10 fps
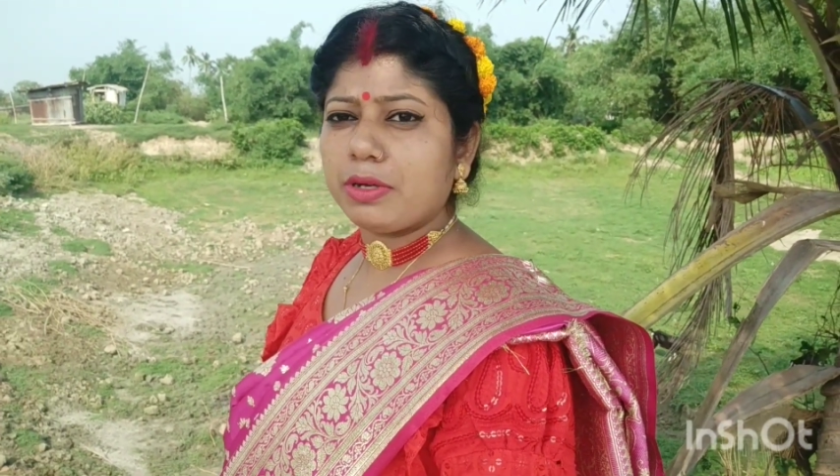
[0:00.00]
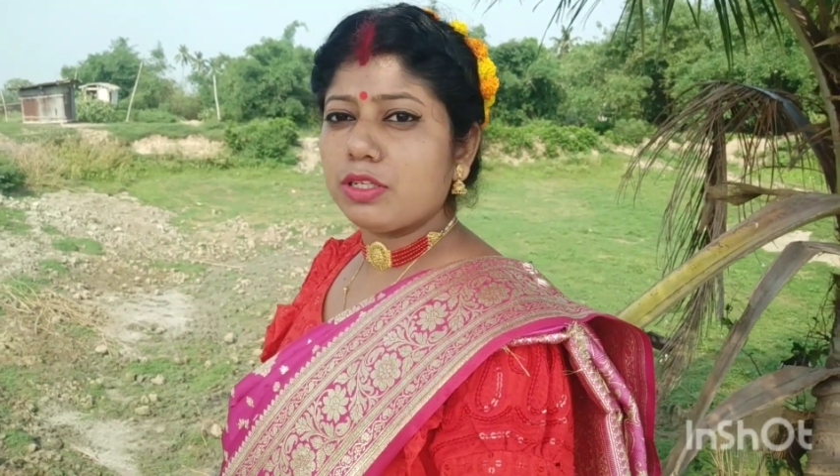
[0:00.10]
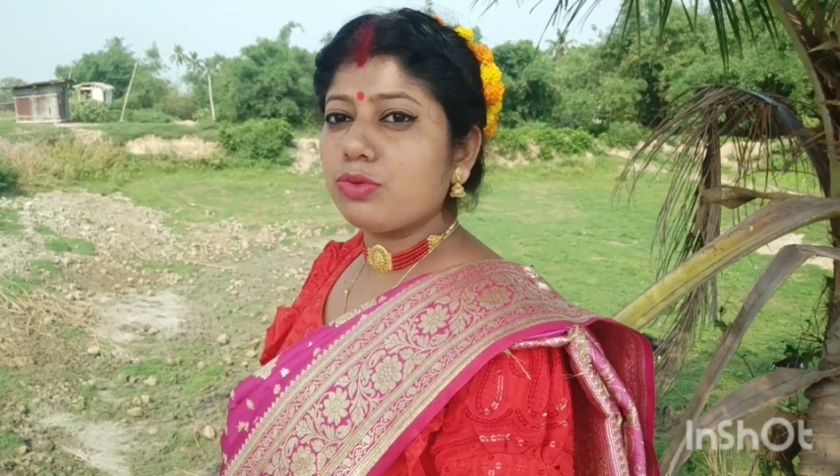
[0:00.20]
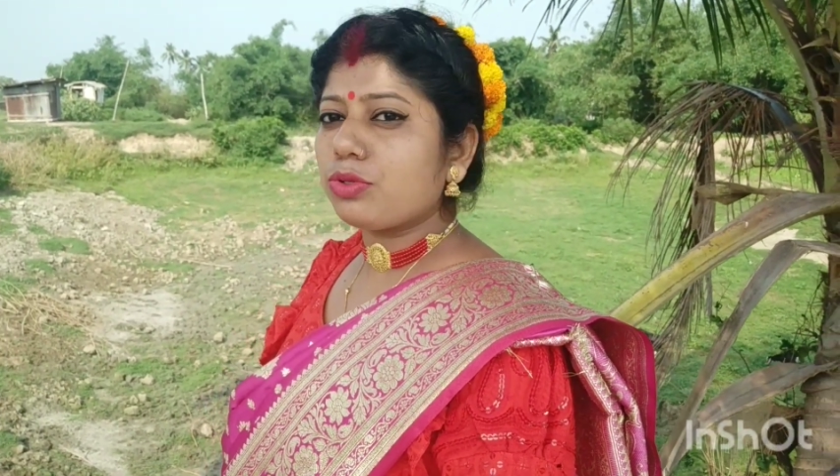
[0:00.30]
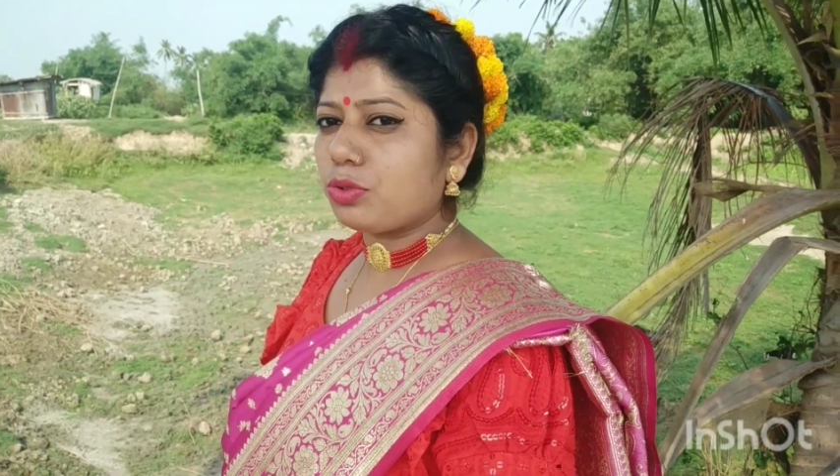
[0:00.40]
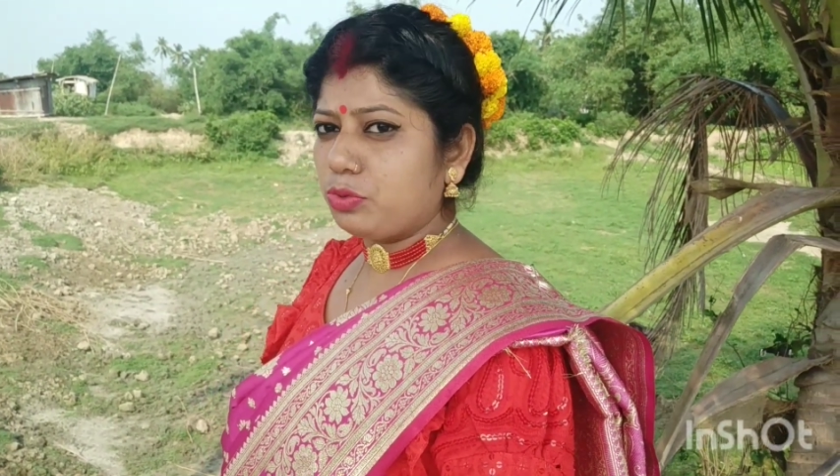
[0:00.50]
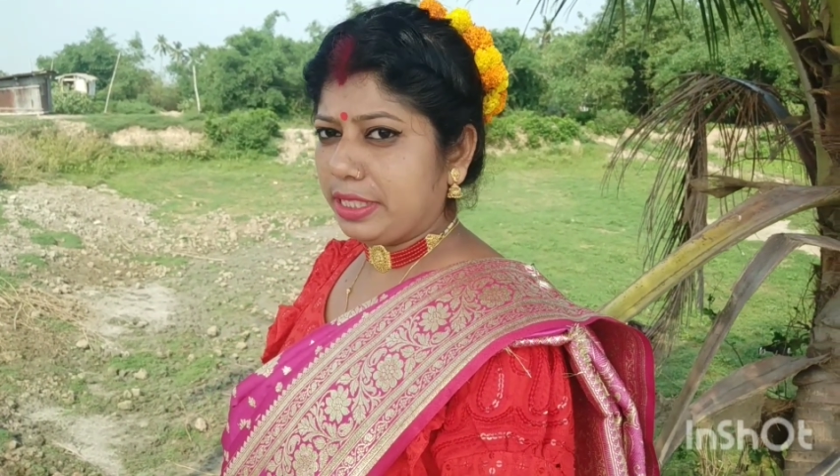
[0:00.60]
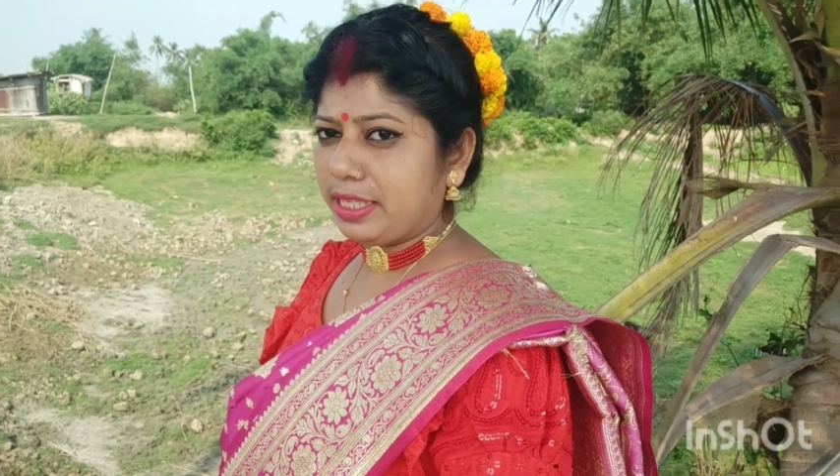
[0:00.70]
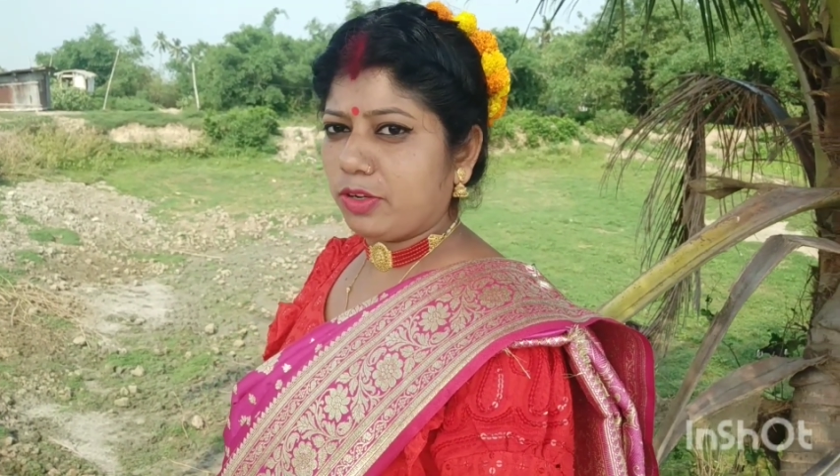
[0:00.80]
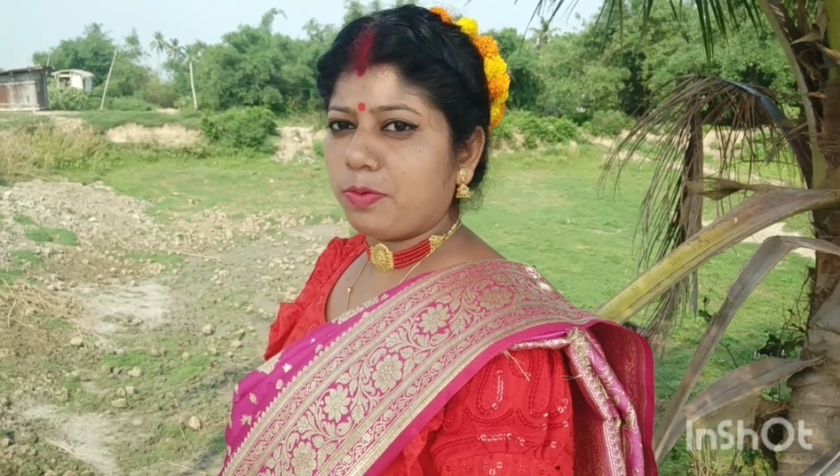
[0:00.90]
বাজে দুটো
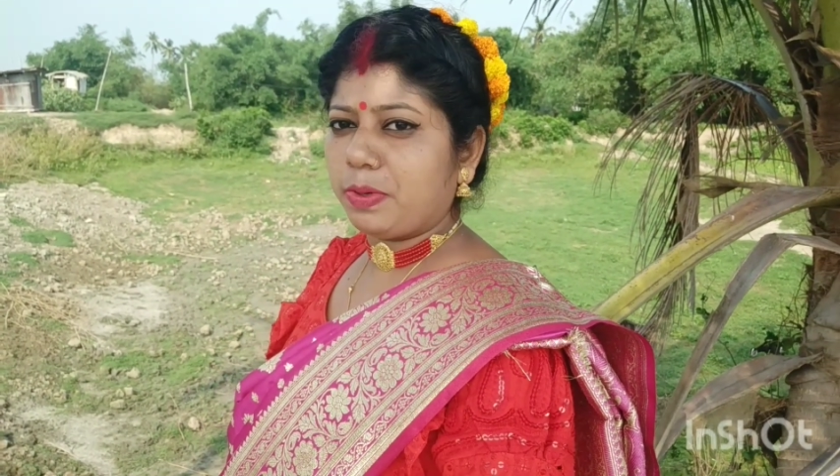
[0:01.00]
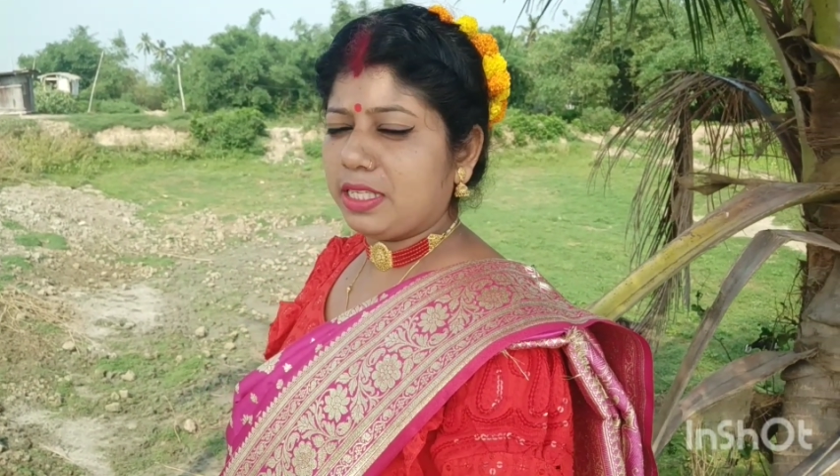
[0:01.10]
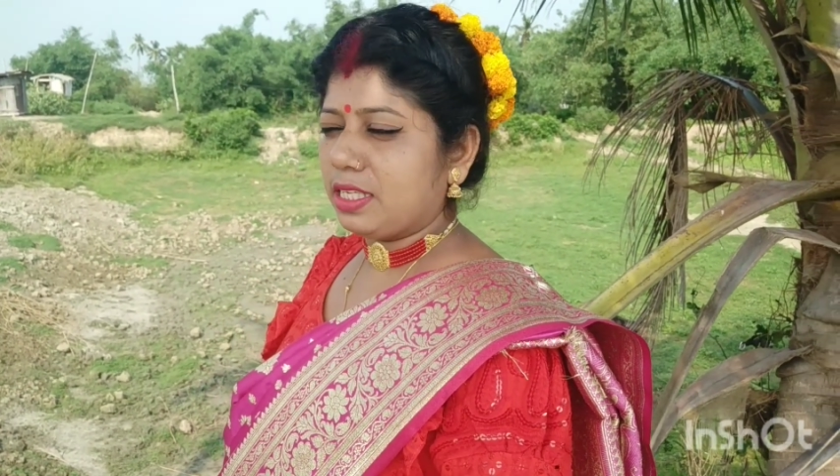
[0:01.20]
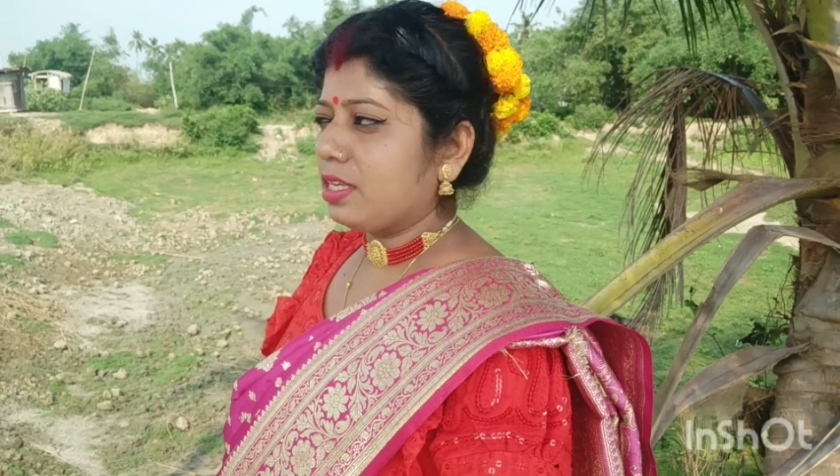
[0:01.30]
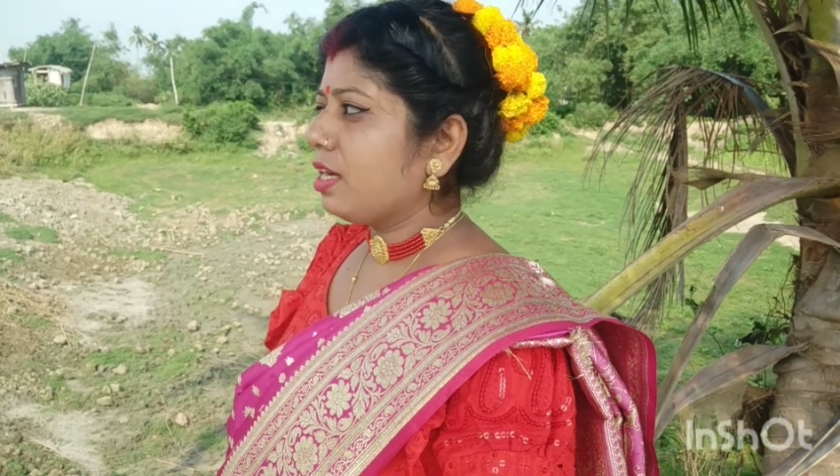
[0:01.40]
কুড়ি এরকম বাজে